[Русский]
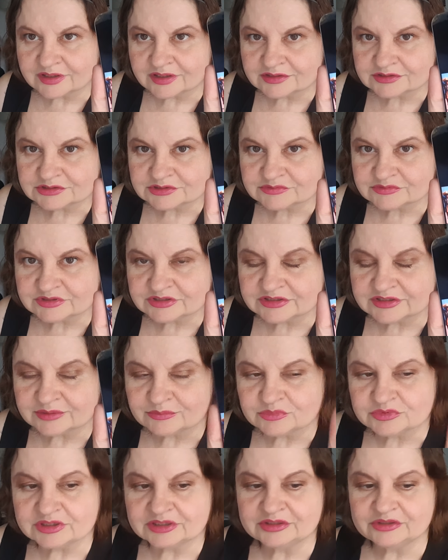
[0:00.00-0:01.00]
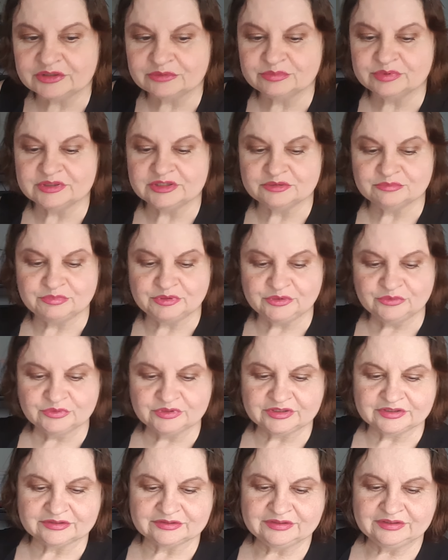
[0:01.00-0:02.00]
оранжевые там на ней были
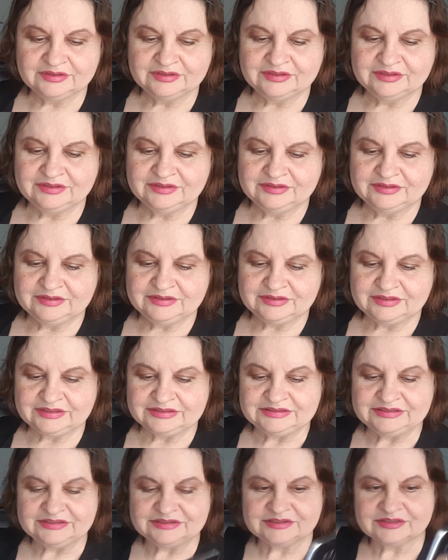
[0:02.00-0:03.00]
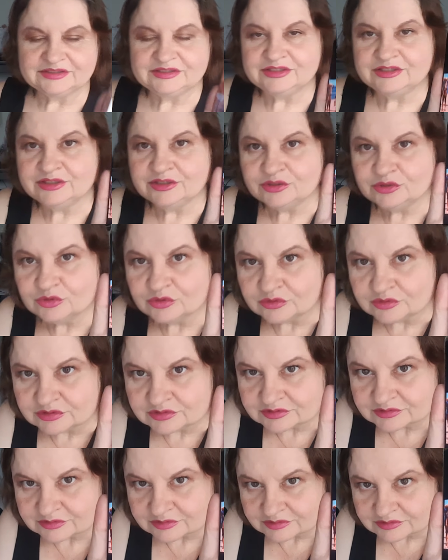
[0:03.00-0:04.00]
брюки. Они такие ее
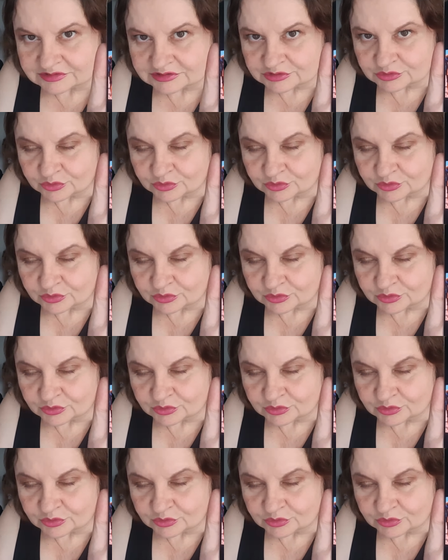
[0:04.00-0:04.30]
э, с